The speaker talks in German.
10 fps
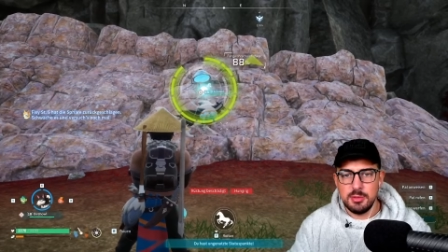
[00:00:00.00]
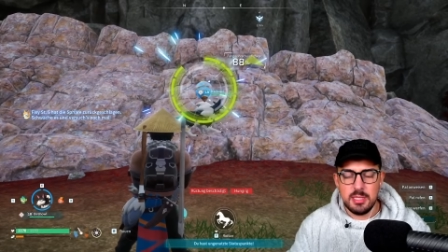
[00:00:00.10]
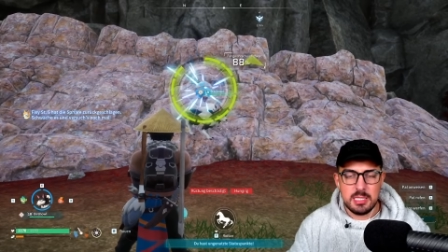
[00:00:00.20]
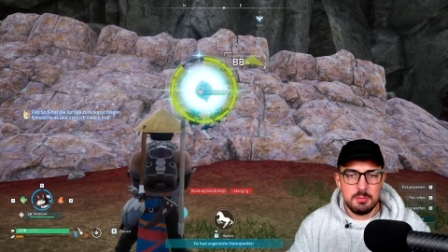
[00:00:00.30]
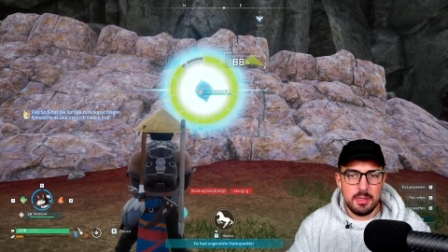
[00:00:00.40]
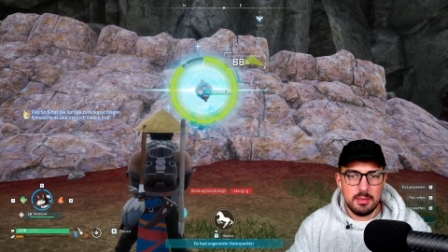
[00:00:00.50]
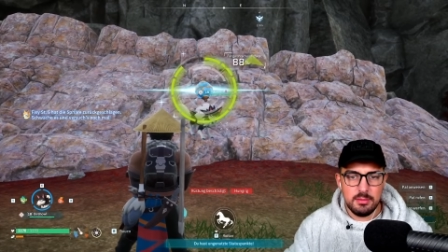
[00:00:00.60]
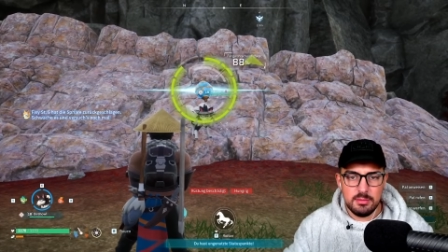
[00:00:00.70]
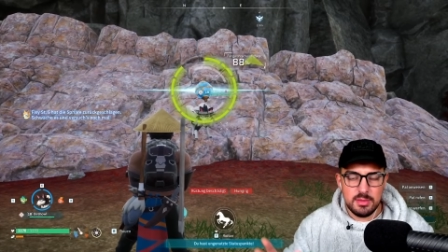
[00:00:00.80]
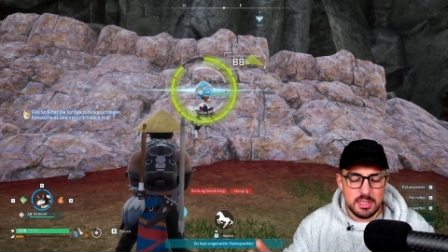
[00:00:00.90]
müsste jetzt
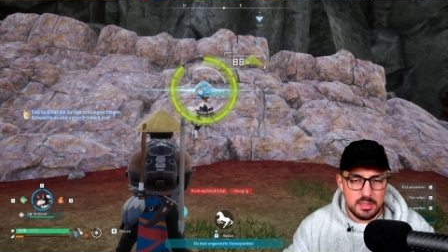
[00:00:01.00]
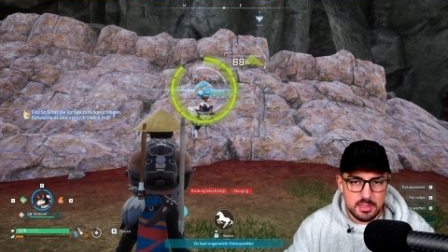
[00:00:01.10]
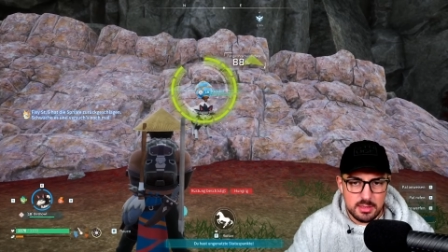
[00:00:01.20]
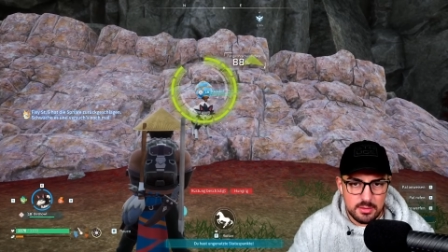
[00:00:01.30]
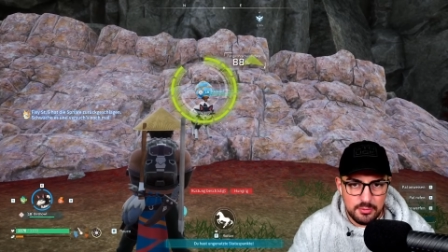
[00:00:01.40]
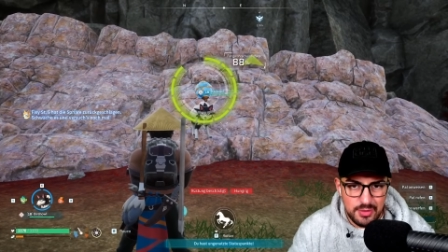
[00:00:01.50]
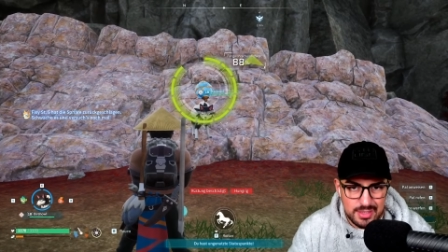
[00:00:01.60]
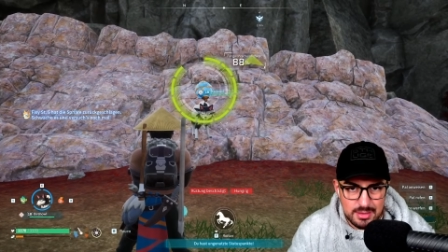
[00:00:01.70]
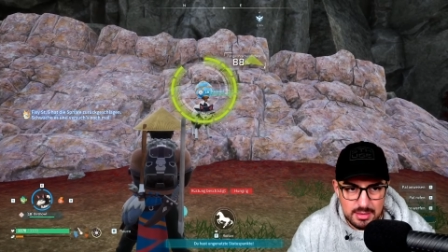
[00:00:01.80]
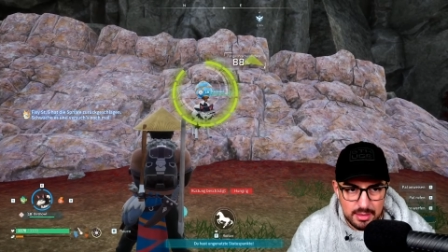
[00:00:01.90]
mein drittes
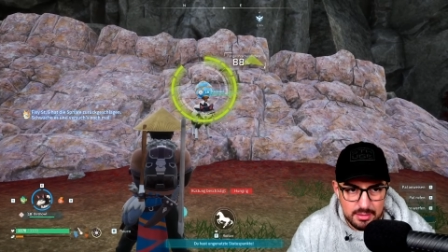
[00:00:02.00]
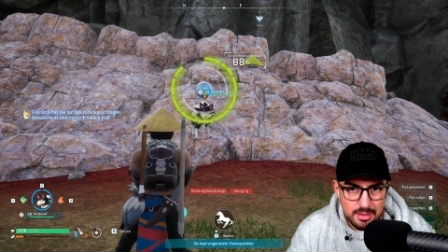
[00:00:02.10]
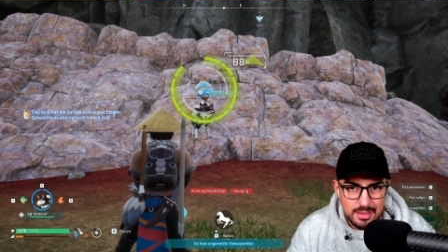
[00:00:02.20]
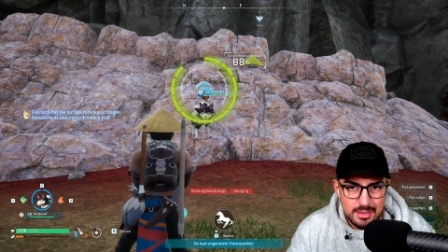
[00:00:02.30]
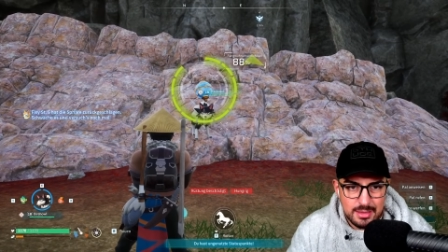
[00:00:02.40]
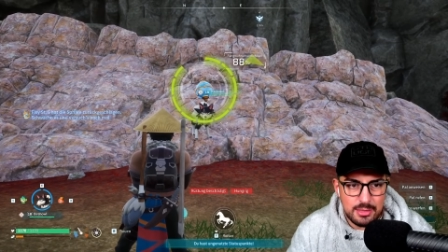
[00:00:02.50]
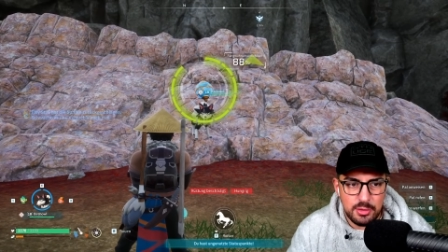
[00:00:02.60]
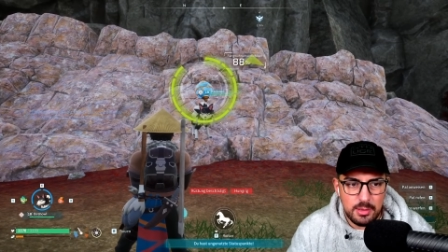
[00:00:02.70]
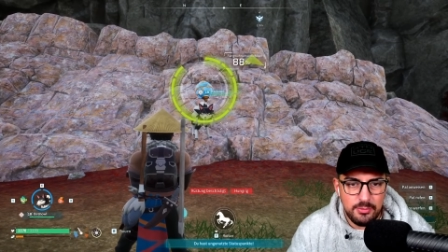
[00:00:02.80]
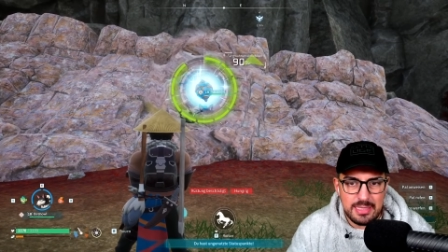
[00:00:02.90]
Fixie sein. Ich kann
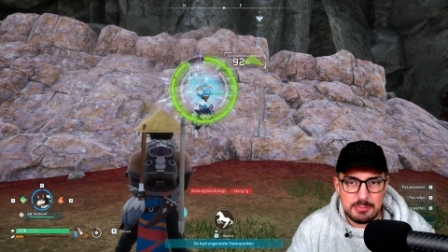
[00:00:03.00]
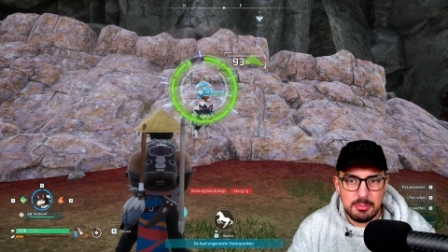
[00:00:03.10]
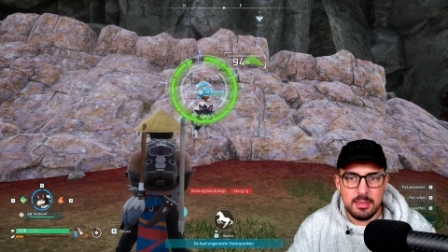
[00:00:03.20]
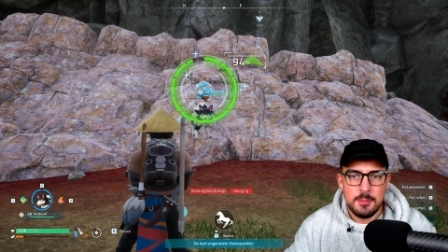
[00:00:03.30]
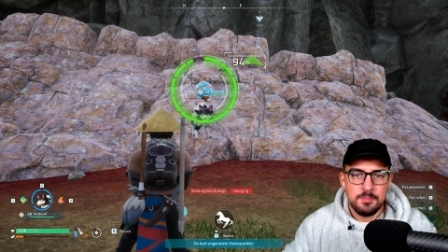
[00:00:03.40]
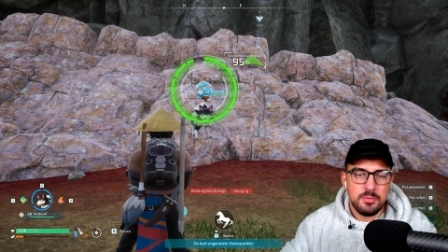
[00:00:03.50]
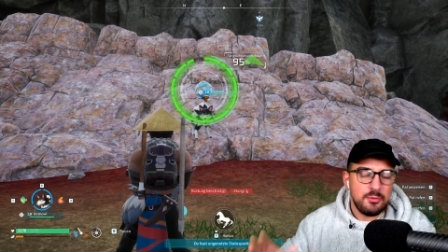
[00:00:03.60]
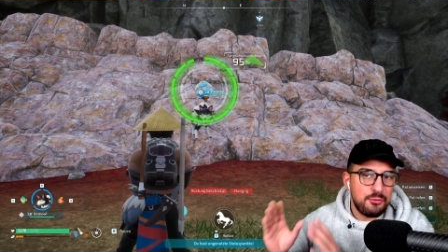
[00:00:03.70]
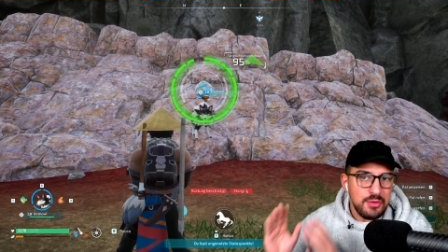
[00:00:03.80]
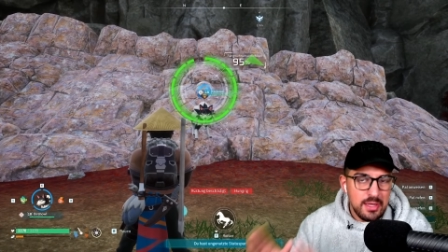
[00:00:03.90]
euch empfehlen, erstmal
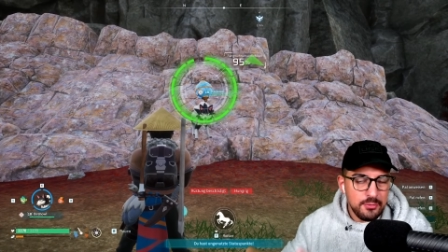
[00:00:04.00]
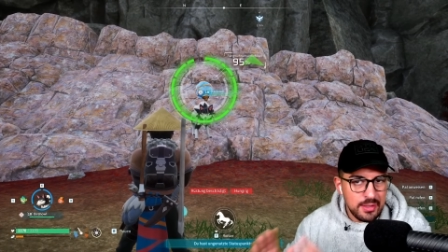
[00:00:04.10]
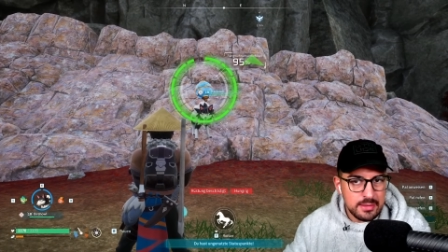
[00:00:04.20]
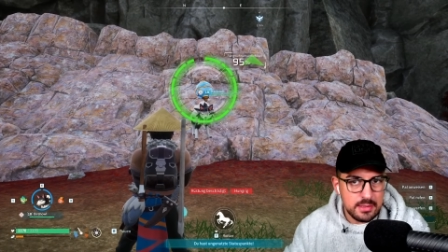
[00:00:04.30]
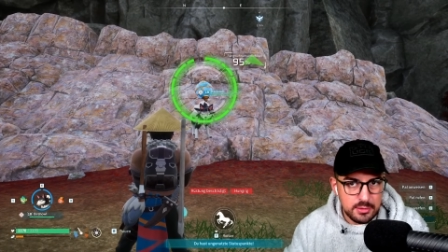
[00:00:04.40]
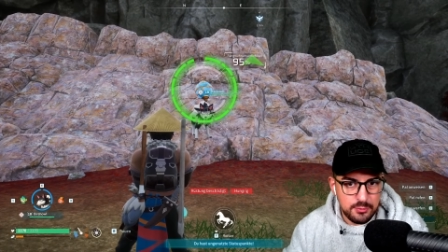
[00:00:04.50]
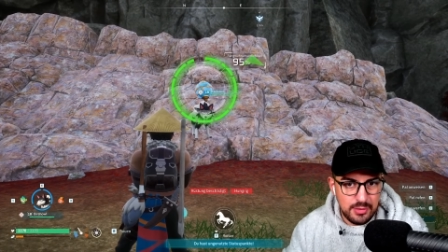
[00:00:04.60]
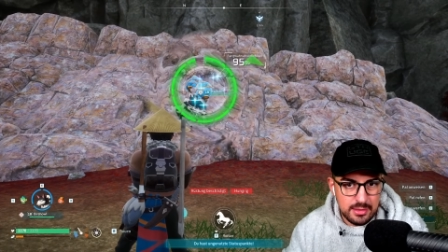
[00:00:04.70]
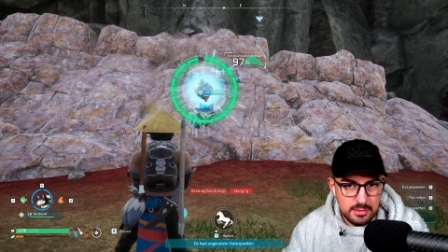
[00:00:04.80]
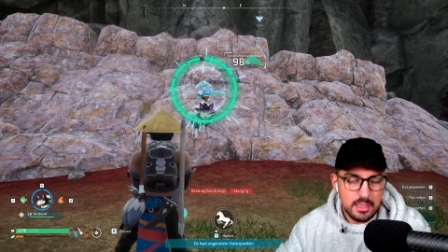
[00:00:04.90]
vier Fixies zu
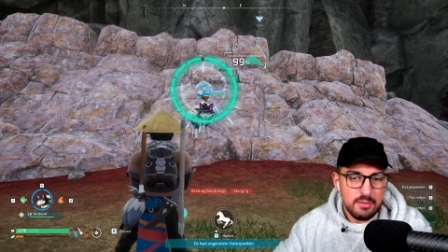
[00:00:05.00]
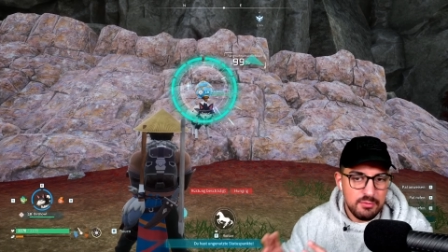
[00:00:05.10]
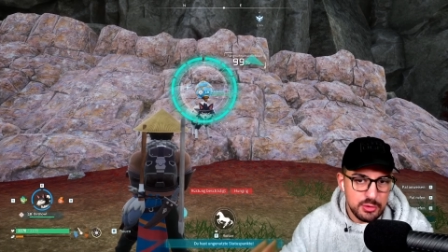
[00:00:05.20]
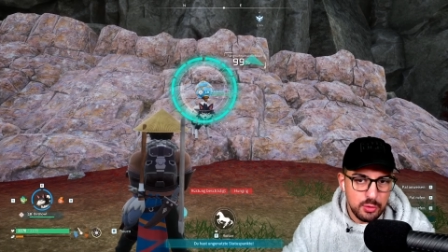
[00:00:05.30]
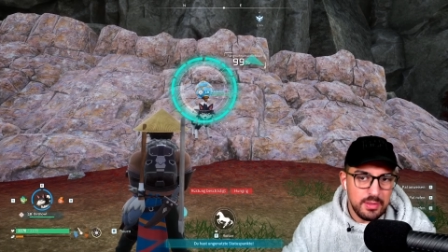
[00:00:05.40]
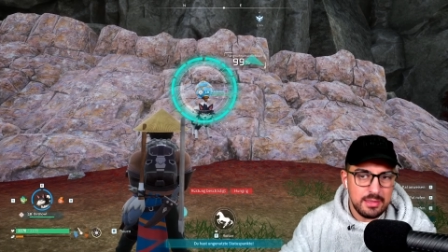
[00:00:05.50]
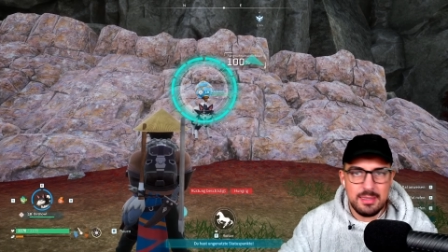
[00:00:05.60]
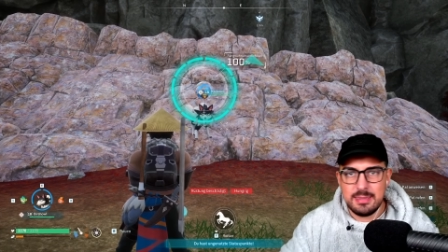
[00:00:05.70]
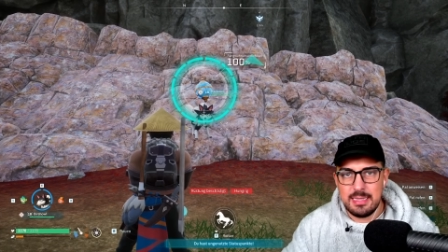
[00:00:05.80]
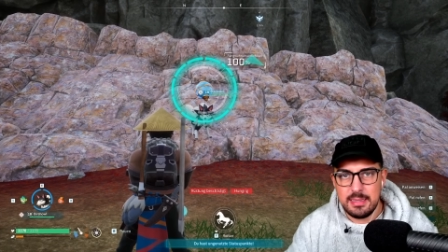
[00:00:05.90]
fangen. Wieso werdet ihr
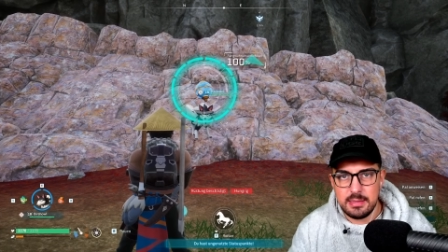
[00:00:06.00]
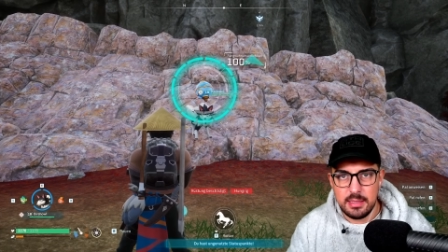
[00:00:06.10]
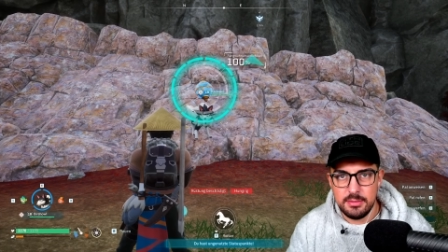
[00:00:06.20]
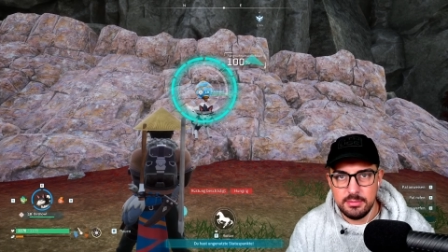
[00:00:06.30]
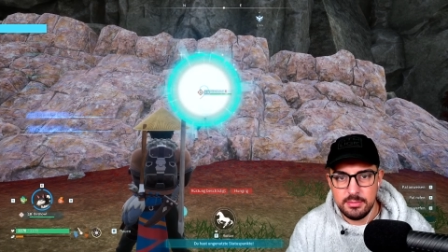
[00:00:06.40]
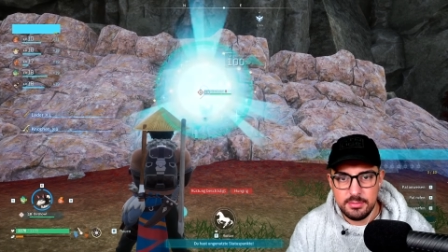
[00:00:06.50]
jetzt gleich sehen.